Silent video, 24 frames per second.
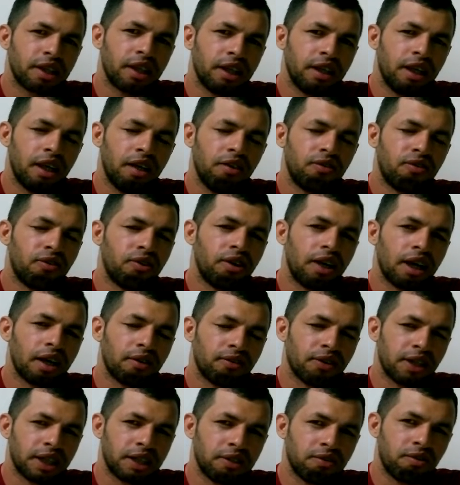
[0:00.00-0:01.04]
E ele foi lá
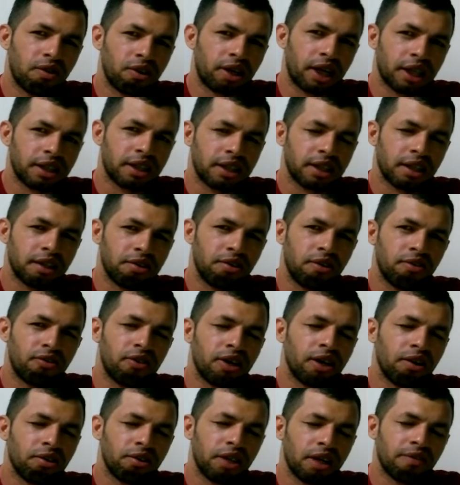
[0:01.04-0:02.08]
fazer uma oração e
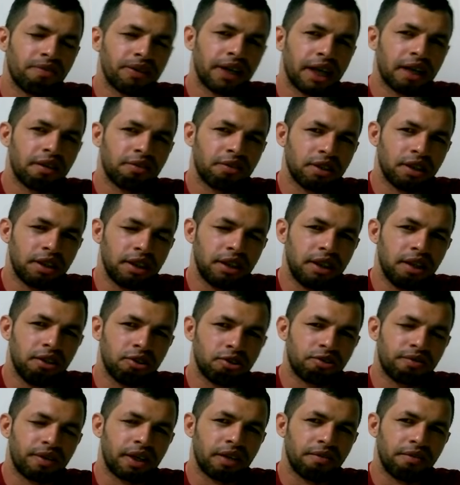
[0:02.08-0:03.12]
falou da palavra de
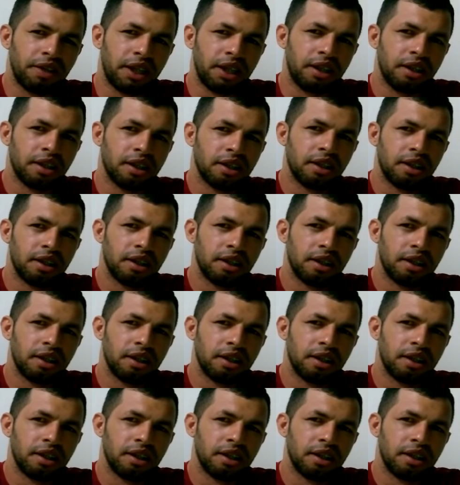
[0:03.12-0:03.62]
Deus para mim.